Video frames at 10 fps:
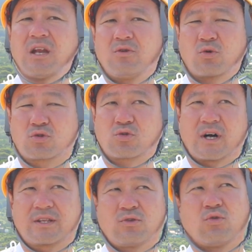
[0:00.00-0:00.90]
理のことと
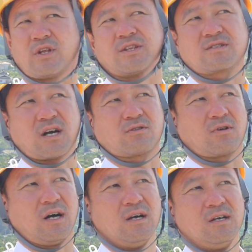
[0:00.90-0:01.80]
かってどうなんですかと
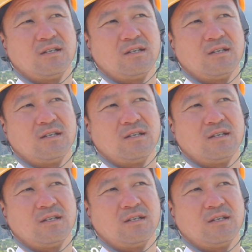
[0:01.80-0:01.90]
か